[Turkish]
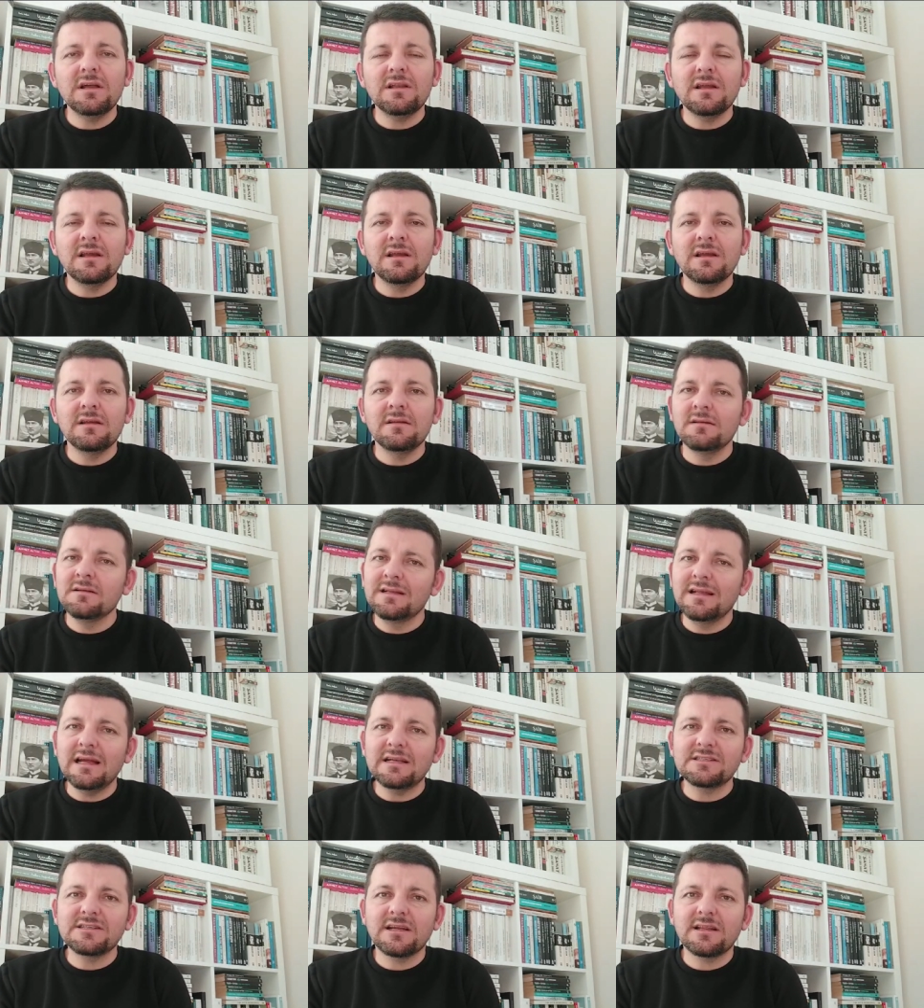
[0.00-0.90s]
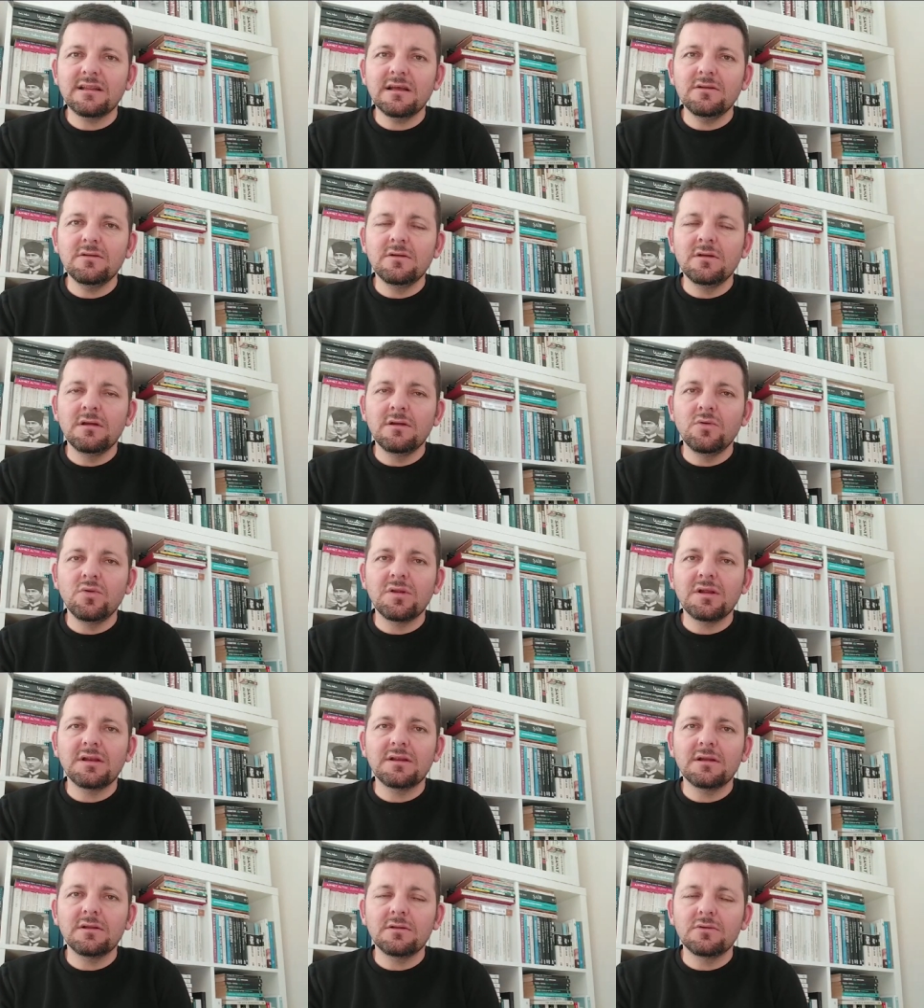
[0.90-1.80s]
bunlar e, gerçekten e,
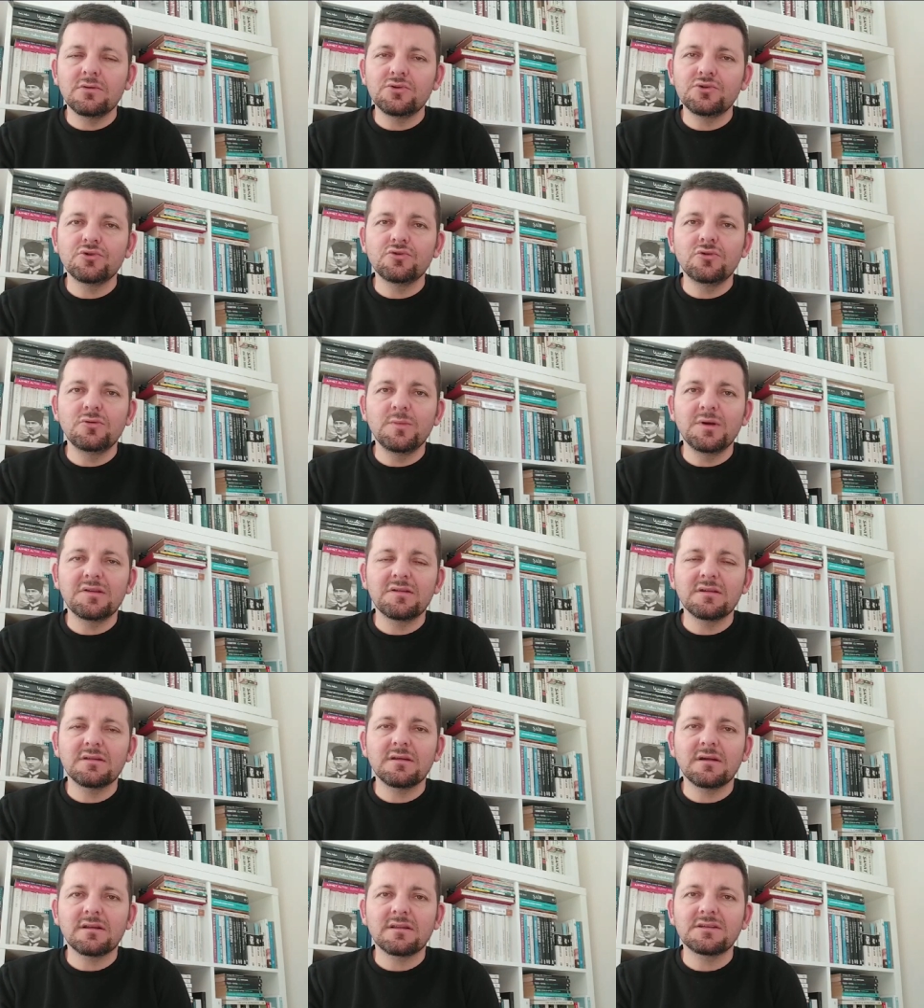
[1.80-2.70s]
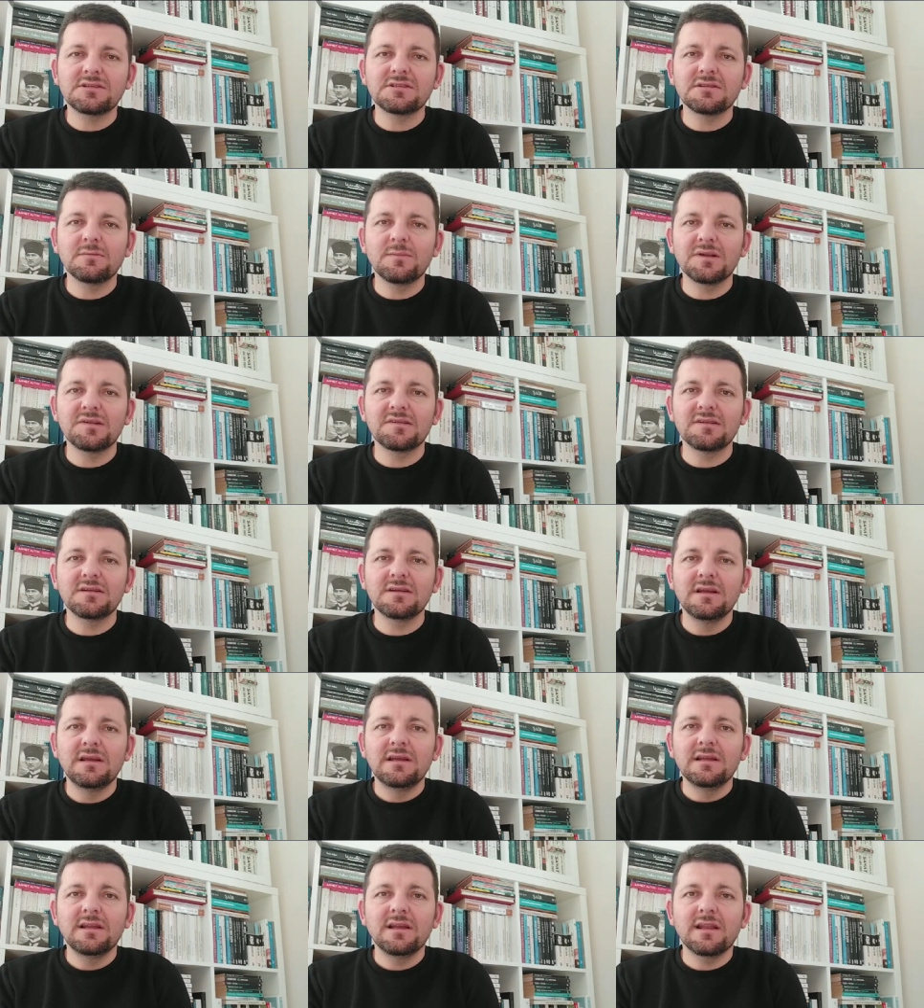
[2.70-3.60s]
üzerinde düşünülmesi,
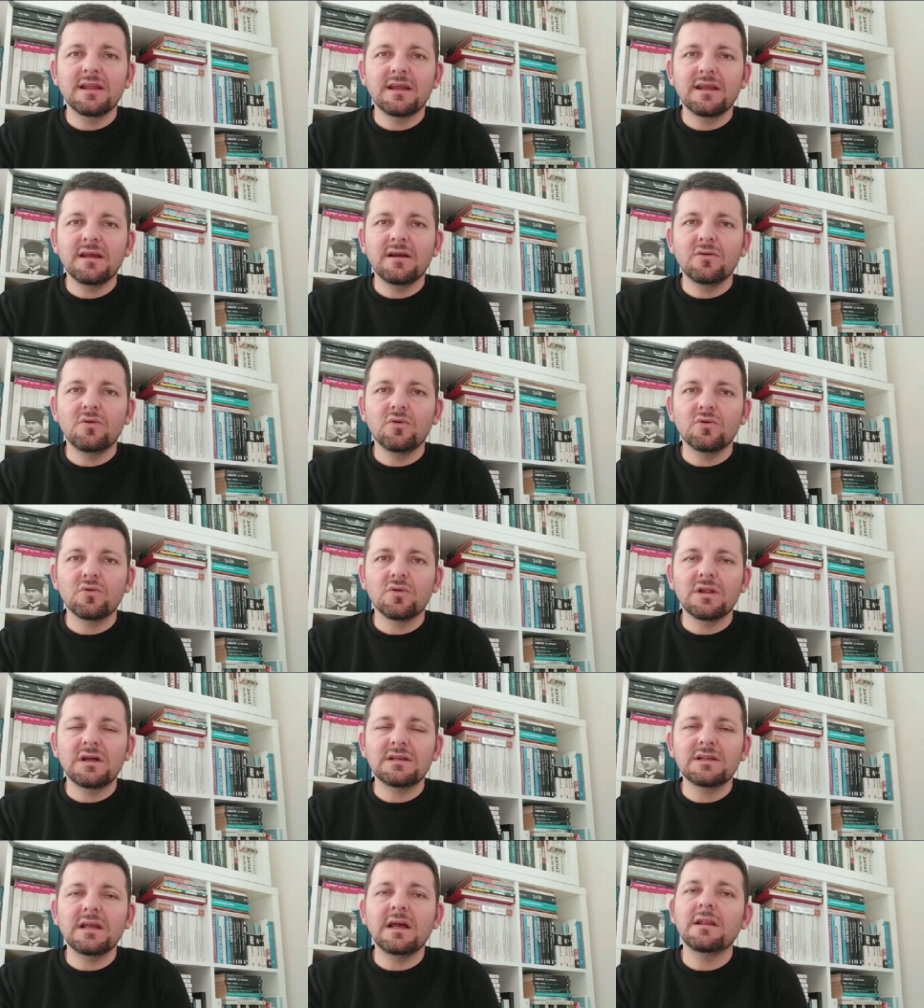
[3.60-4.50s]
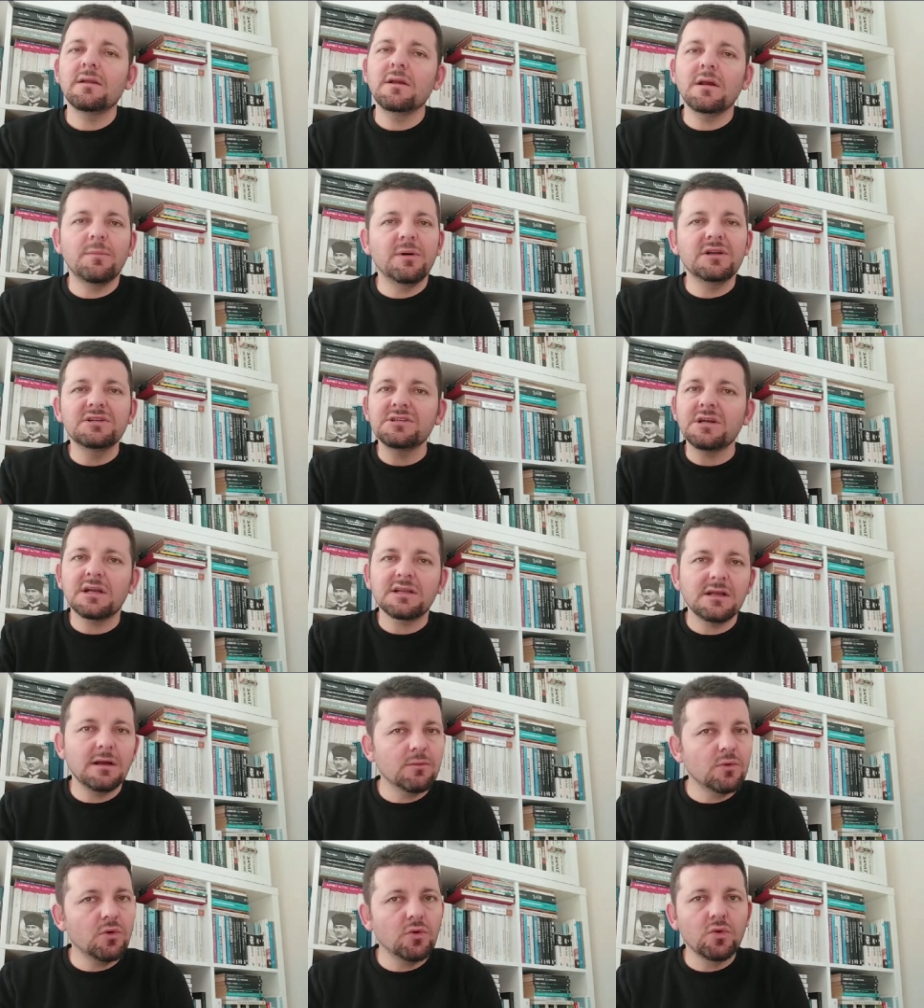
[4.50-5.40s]
tartışılması gereken konular. Yani
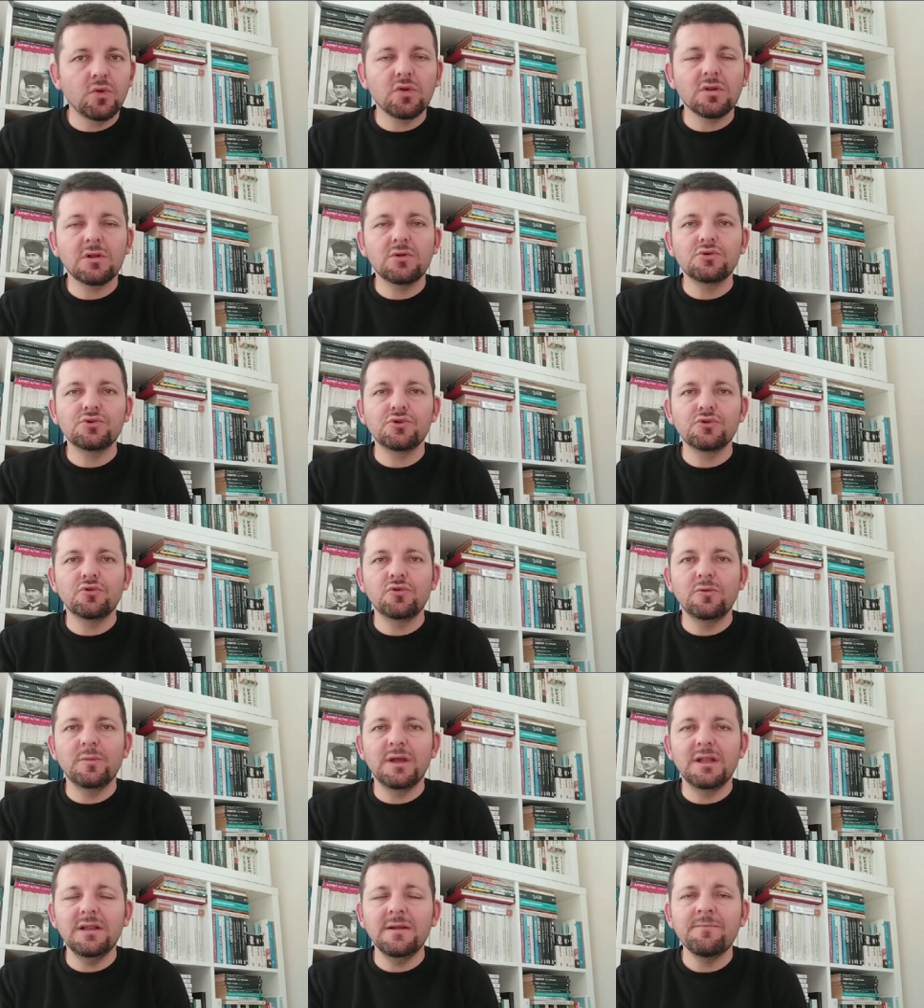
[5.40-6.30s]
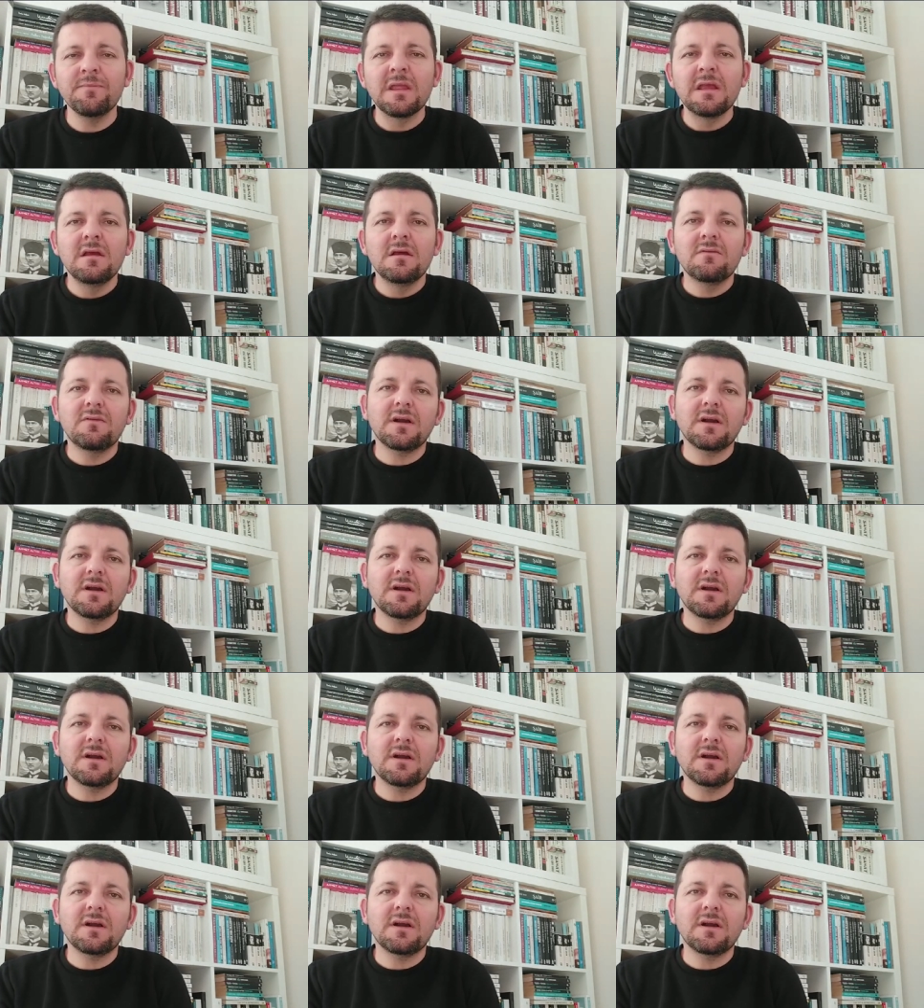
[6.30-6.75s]
yabancı hakem konusu da düşünülmeli.